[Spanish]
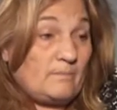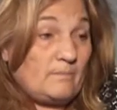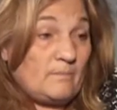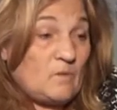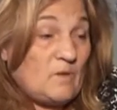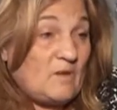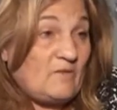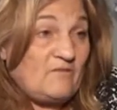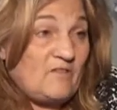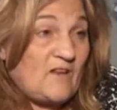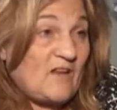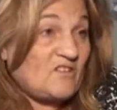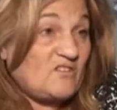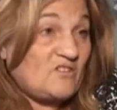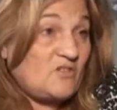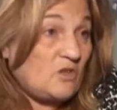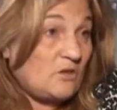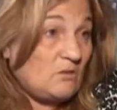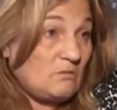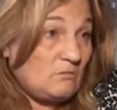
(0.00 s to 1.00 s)
una
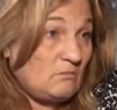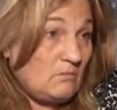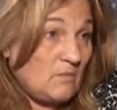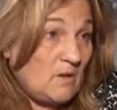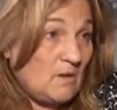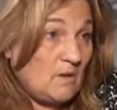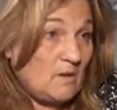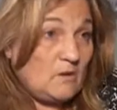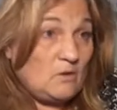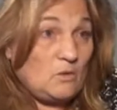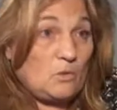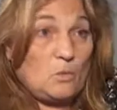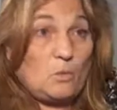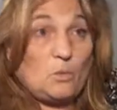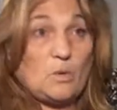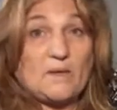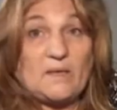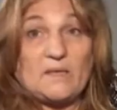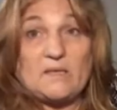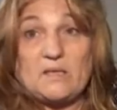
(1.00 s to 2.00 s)
inflación de un
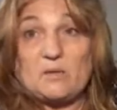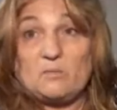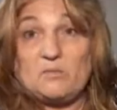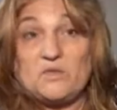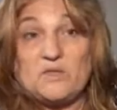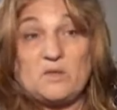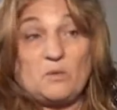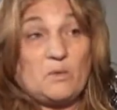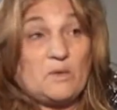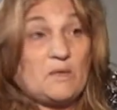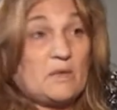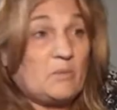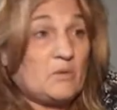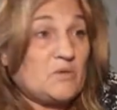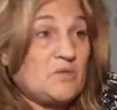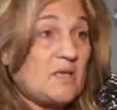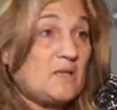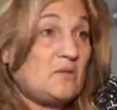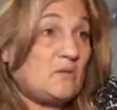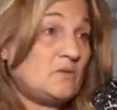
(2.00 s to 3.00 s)
40 o un
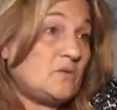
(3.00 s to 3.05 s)
50%.